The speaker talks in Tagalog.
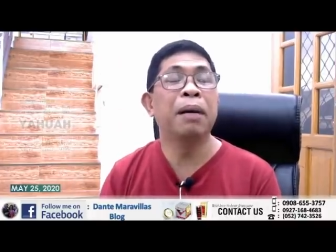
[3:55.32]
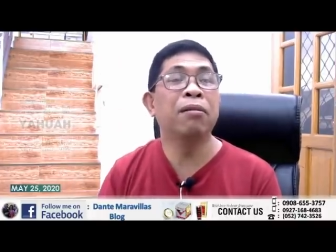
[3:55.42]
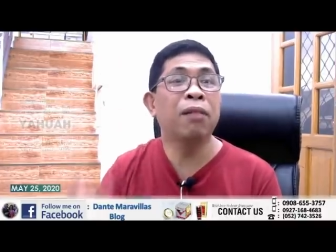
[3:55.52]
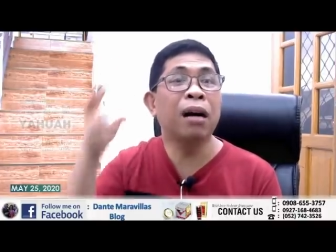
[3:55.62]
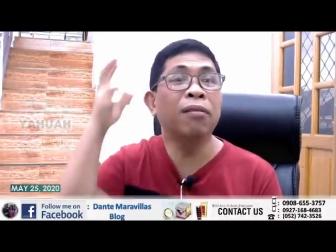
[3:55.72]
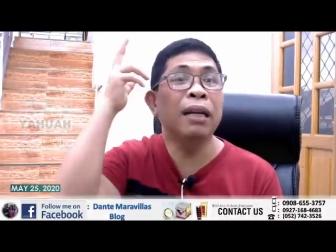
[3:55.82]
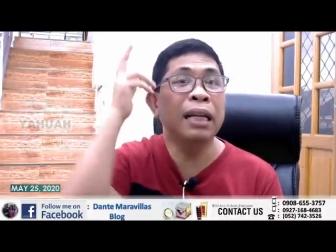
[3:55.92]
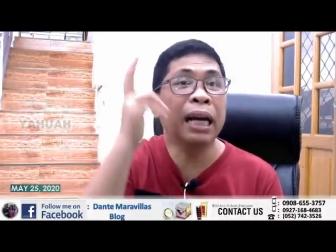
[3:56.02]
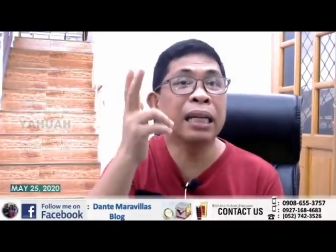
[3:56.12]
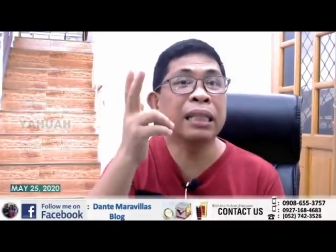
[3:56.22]

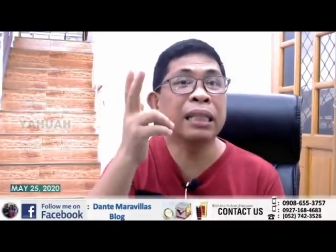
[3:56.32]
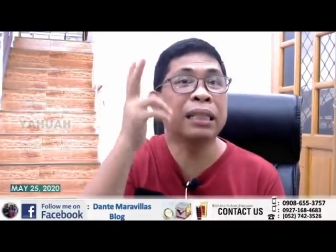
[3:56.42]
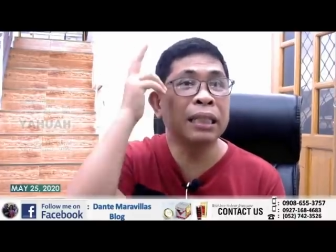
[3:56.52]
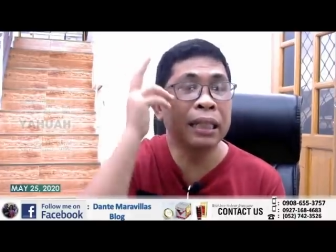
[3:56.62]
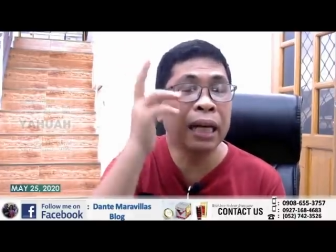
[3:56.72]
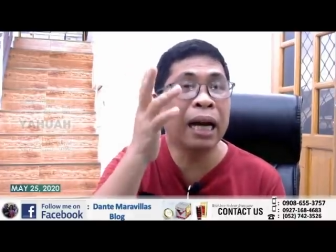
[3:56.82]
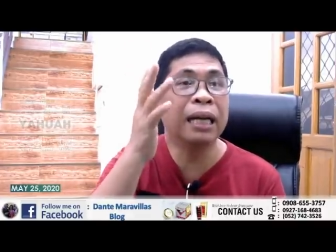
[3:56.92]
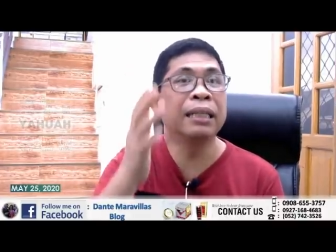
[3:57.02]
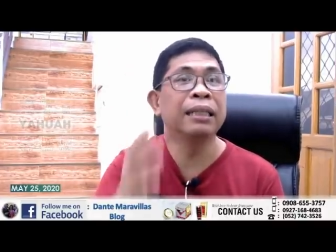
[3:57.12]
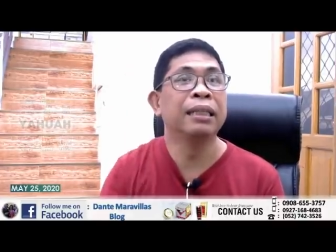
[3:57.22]
Mawawala sa
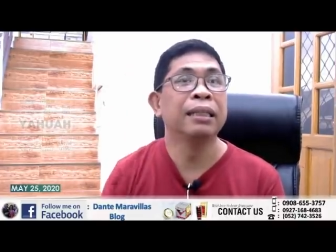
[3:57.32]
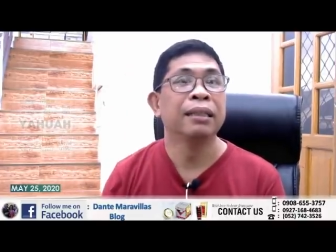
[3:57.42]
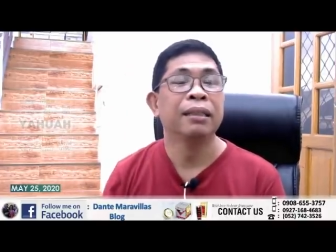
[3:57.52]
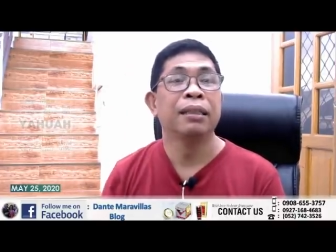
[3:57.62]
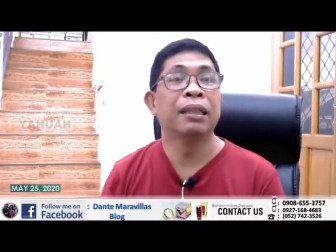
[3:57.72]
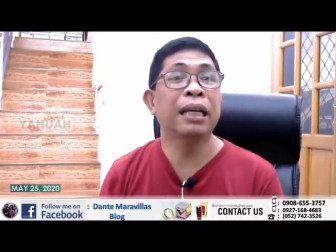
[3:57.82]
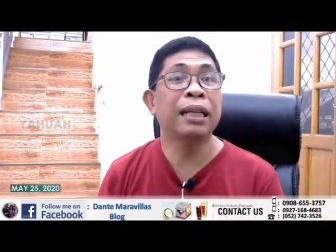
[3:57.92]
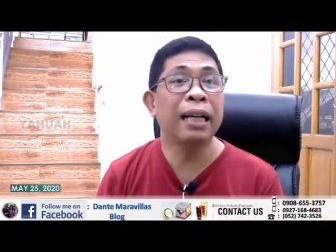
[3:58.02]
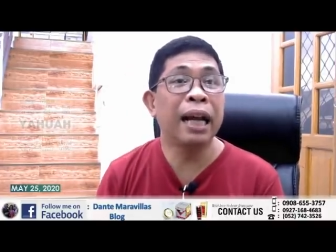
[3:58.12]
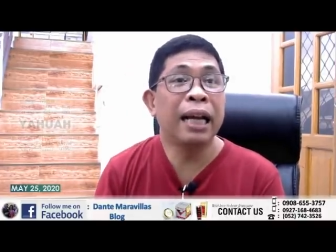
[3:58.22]
kanilang
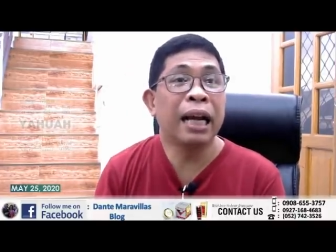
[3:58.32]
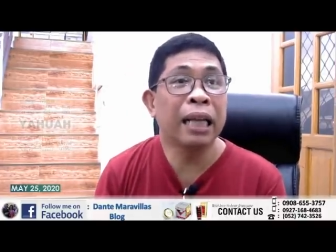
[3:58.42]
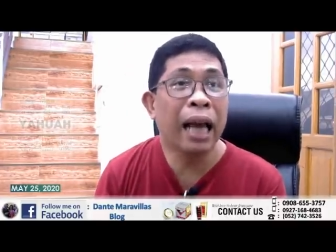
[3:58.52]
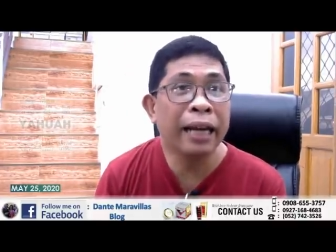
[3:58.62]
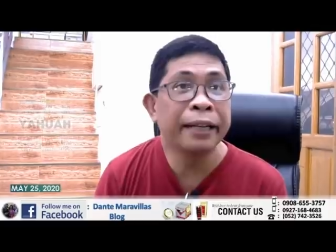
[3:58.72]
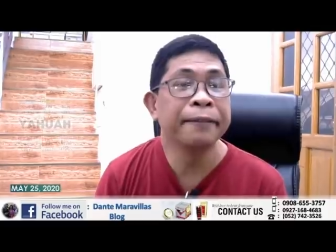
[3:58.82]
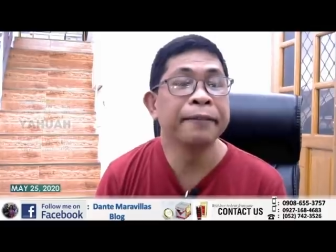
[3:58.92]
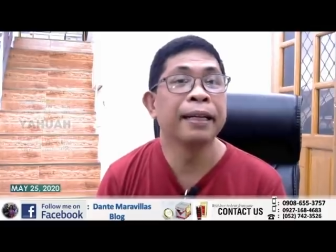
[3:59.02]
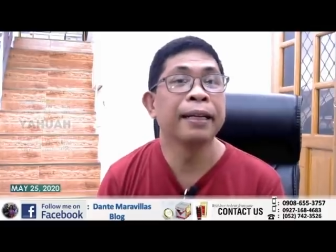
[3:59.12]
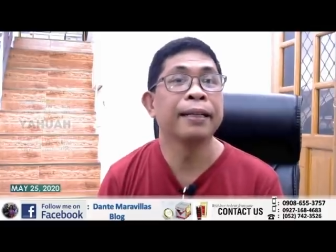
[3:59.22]
kinalalagyan.
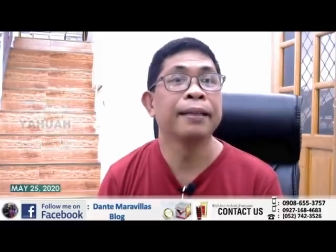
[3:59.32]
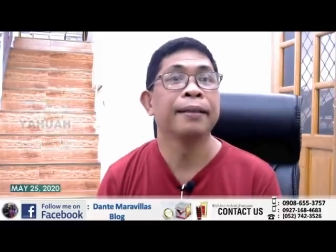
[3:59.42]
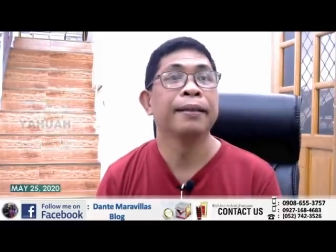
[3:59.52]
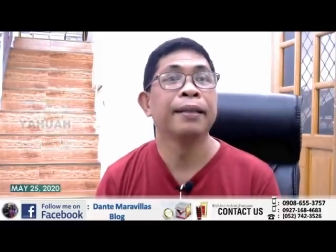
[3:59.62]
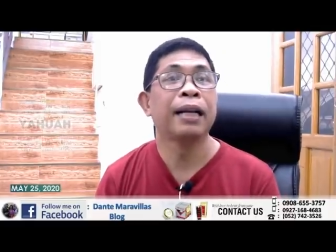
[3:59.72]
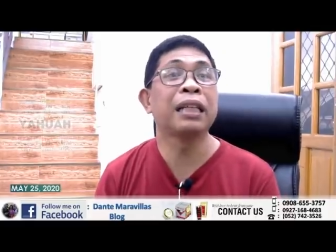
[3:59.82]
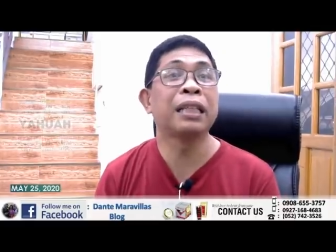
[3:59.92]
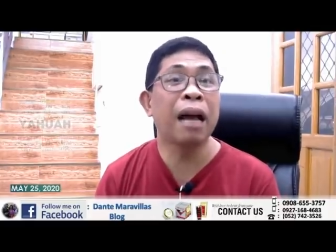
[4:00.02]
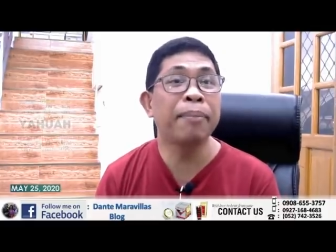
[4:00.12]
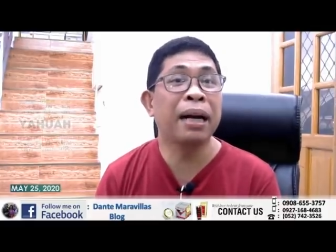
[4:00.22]

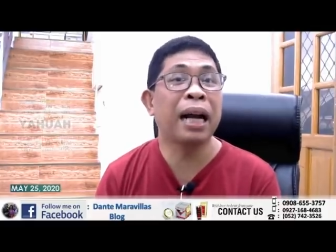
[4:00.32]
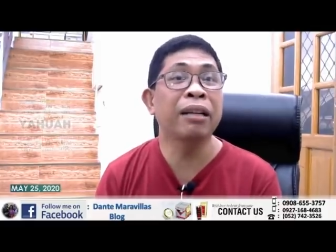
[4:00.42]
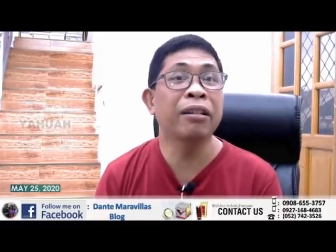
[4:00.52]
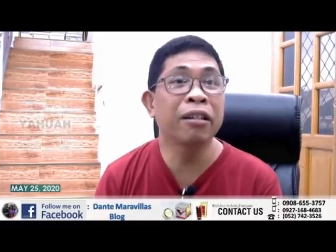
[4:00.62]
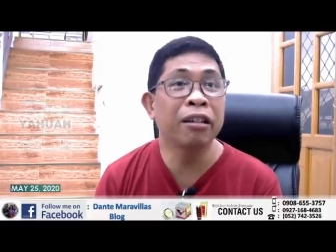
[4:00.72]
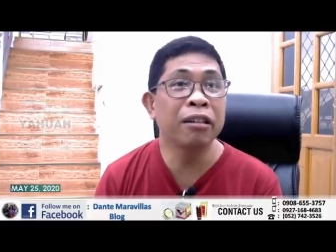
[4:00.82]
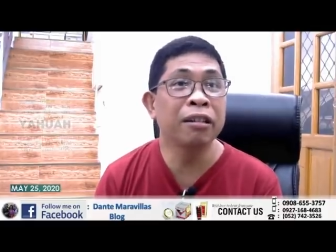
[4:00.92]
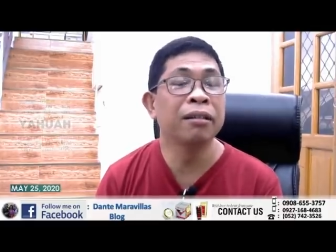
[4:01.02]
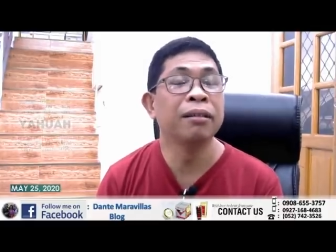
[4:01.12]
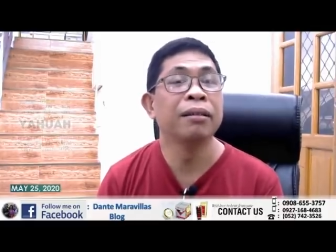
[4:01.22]
Kasama kayo
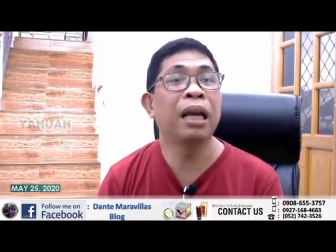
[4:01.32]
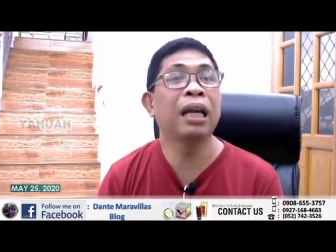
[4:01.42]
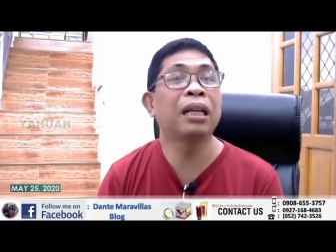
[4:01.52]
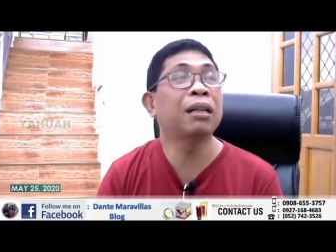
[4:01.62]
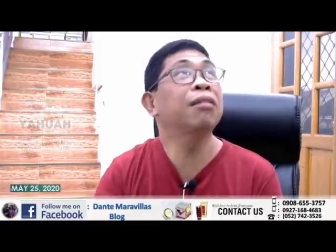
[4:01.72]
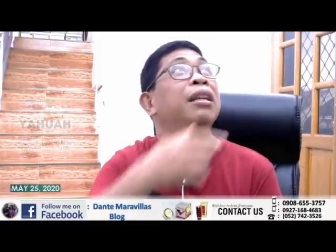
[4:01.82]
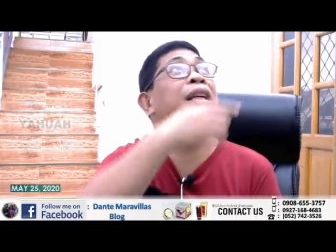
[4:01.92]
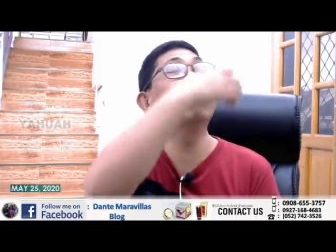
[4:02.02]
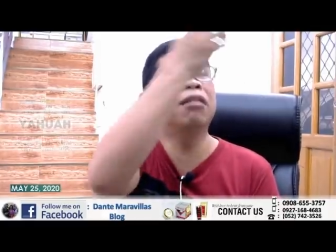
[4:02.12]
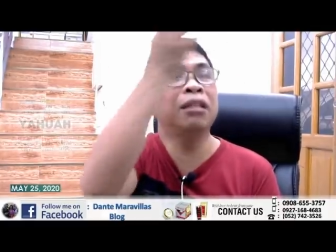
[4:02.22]
doon,
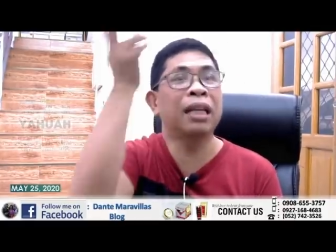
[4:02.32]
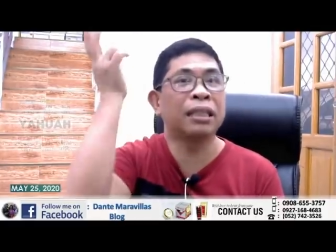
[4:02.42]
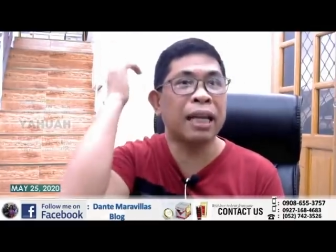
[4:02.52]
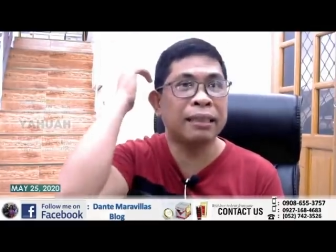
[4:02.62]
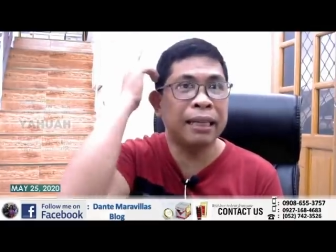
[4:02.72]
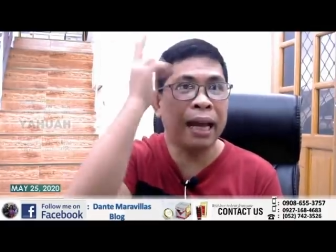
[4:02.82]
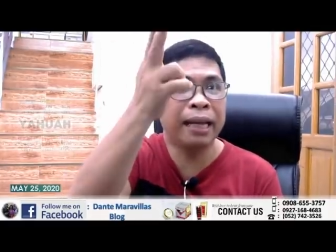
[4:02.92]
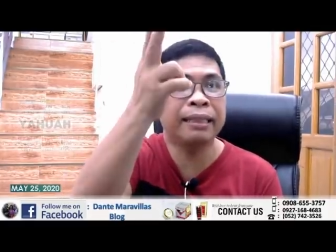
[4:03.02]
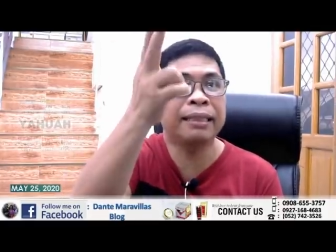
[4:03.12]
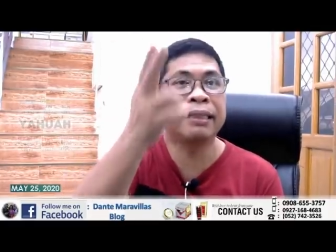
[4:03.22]
including all the
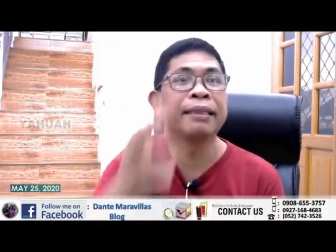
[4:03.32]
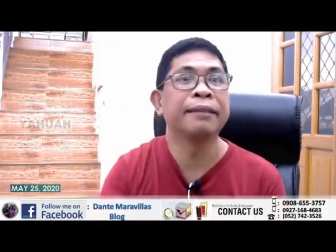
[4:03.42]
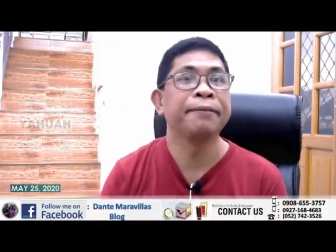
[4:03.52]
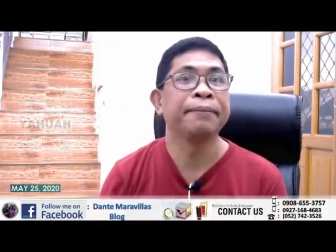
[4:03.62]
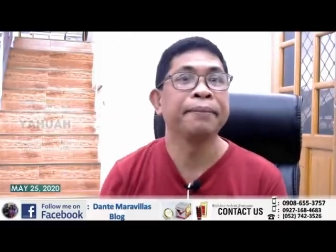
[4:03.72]
satellites.